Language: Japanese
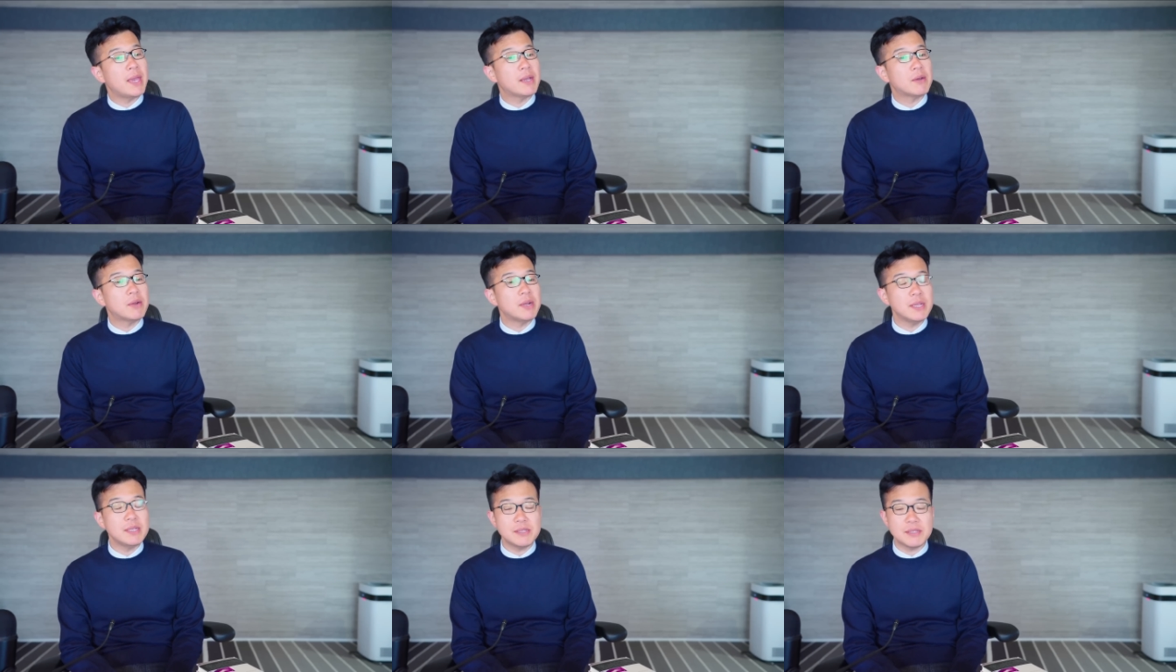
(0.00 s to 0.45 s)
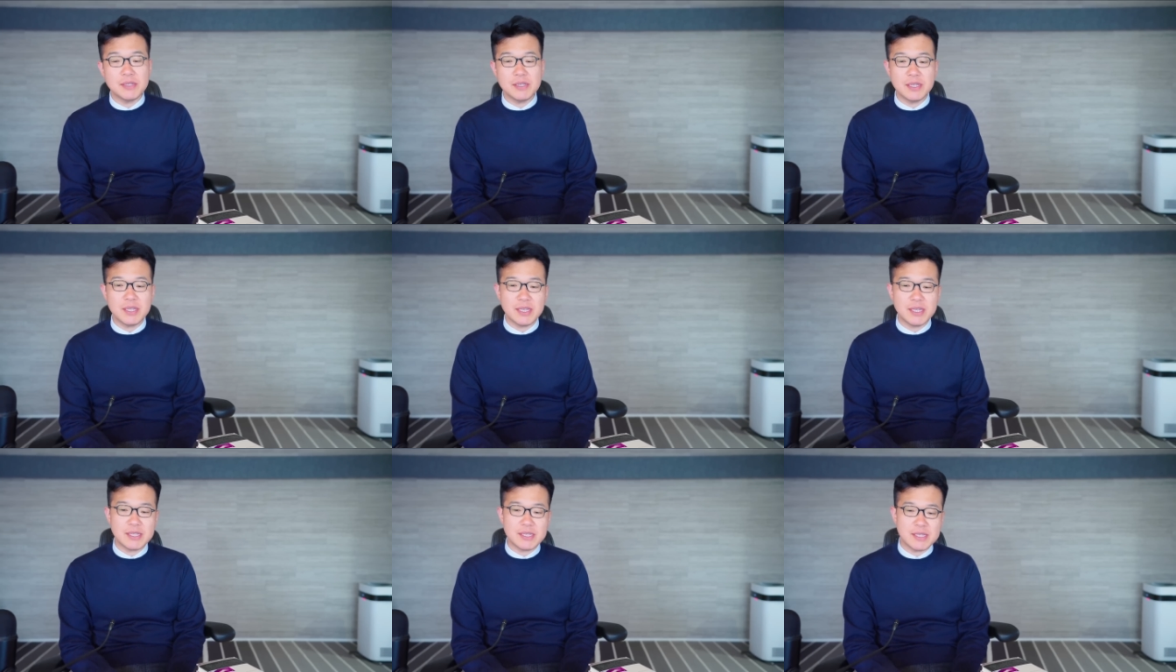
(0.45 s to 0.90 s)
これについ
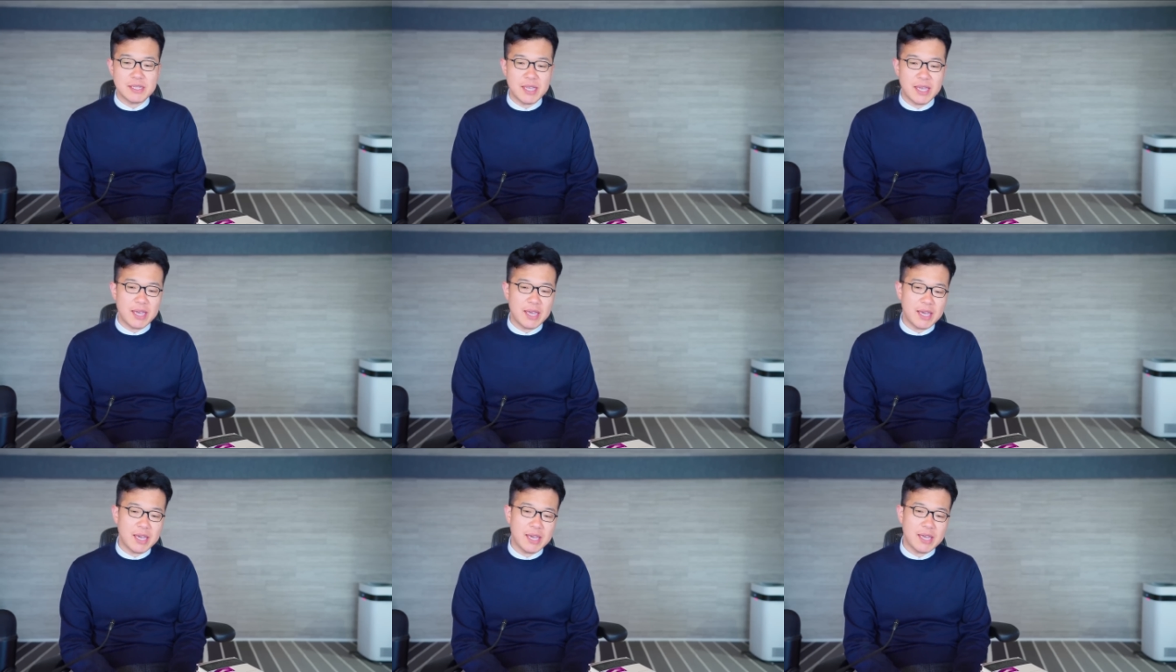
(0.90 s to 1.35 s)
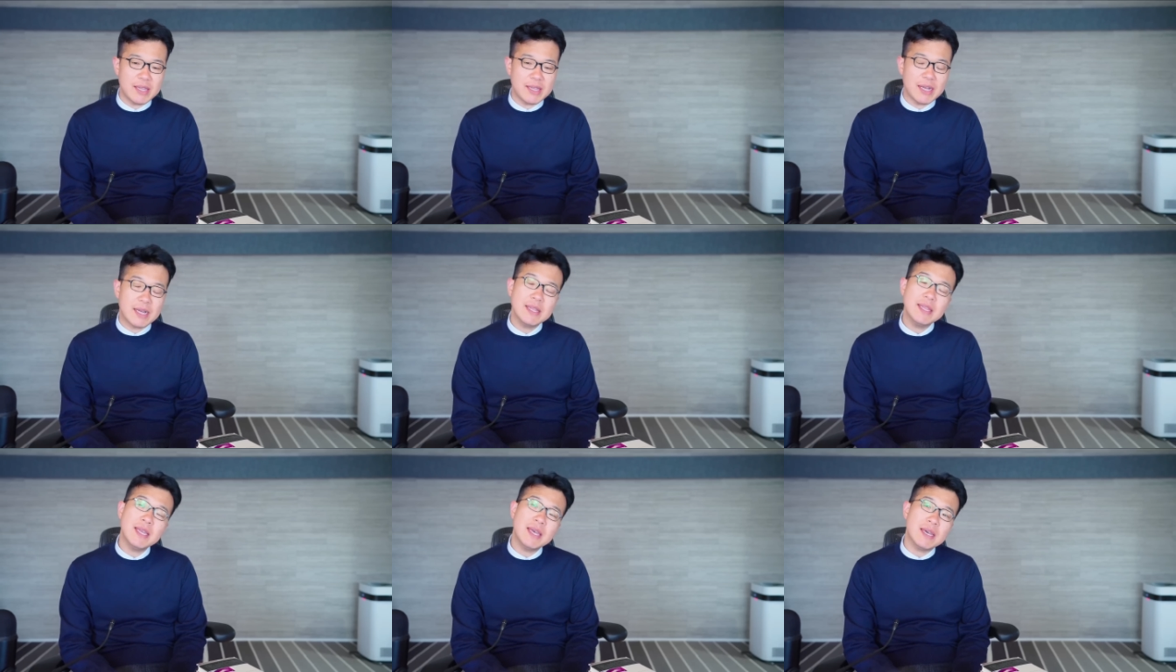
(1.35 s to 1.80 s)
てですね、
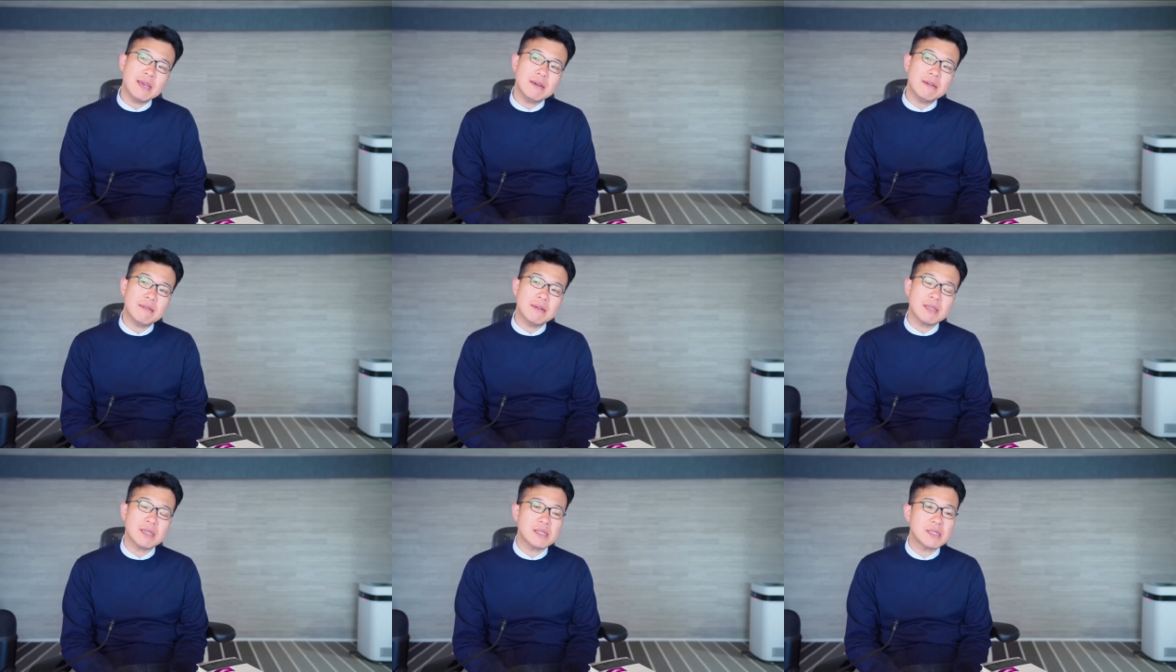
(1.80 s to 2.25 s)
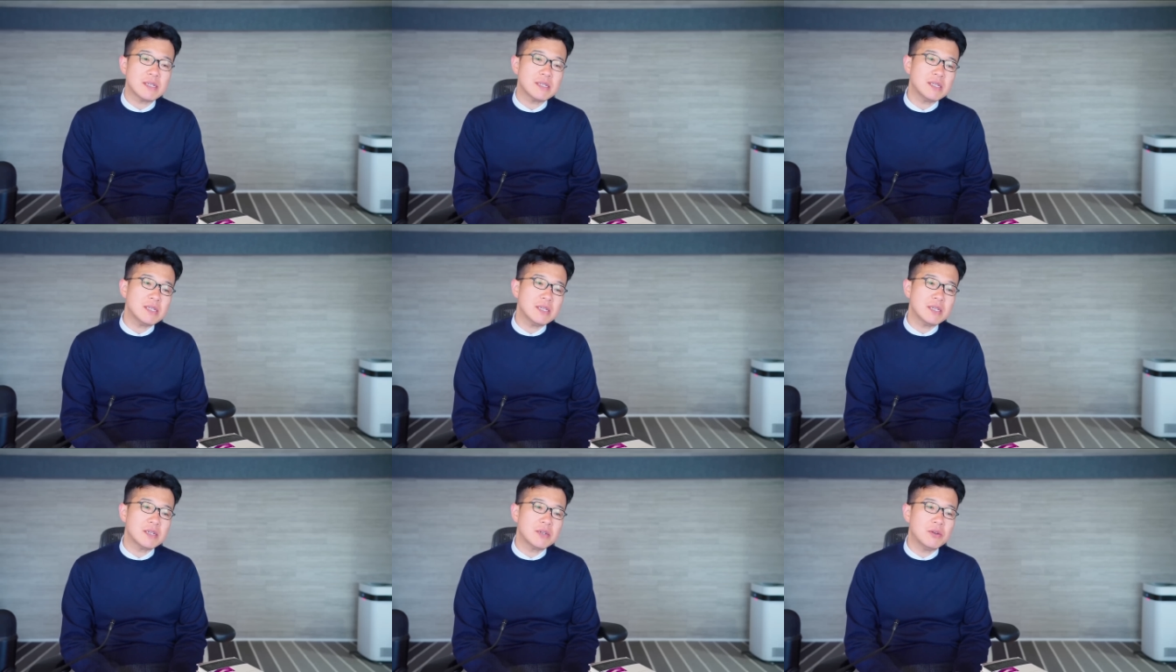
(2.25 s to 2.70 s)
なんで私た
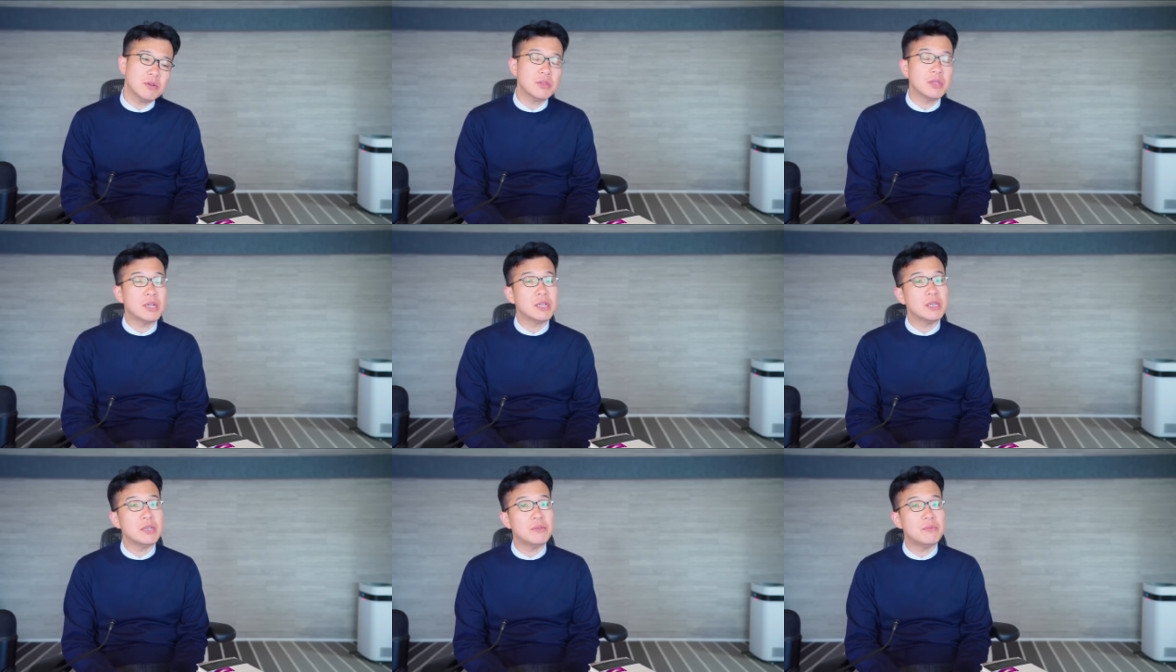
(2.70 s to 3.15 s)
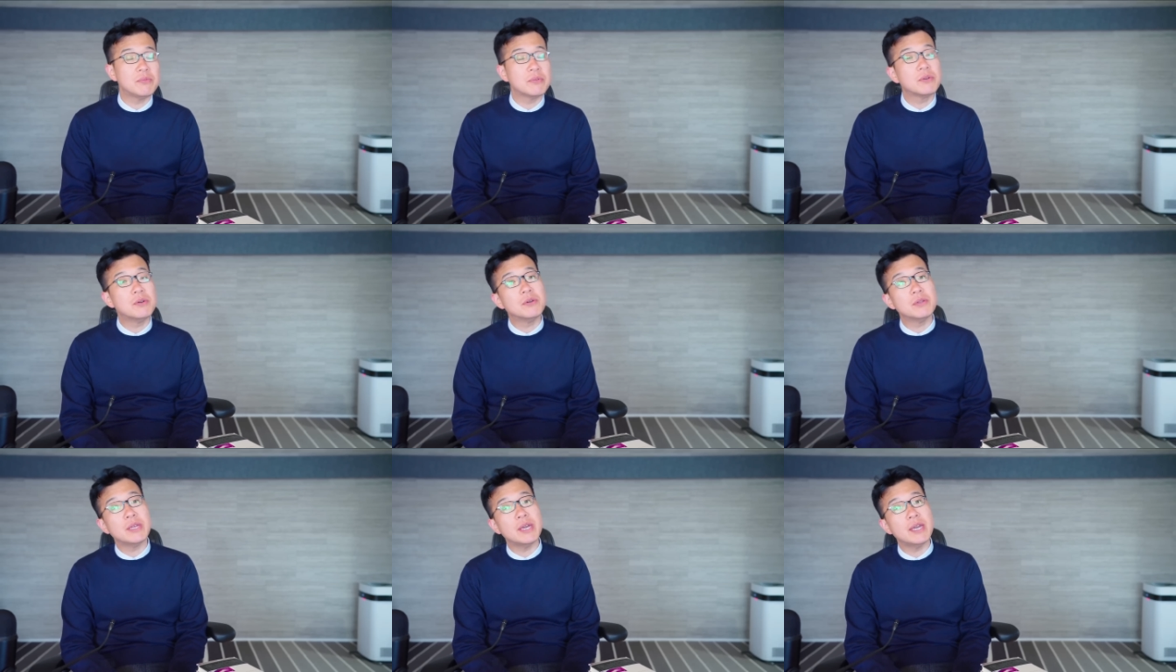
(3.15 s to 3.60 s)
ちこんなに不
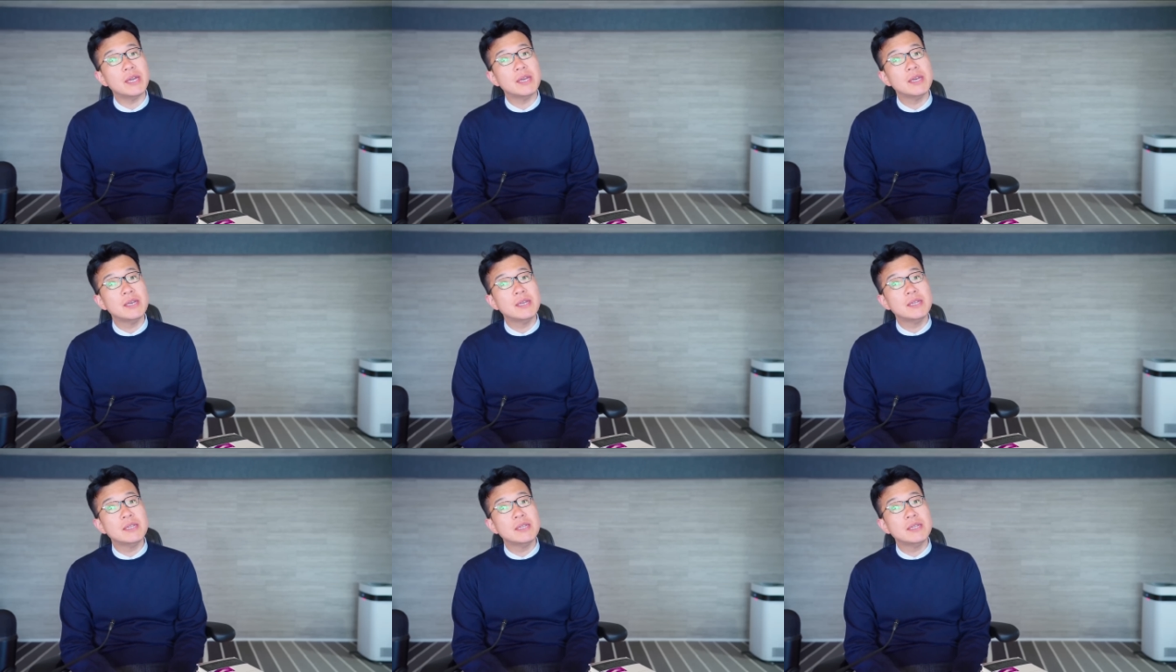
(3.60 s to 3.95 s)
幸で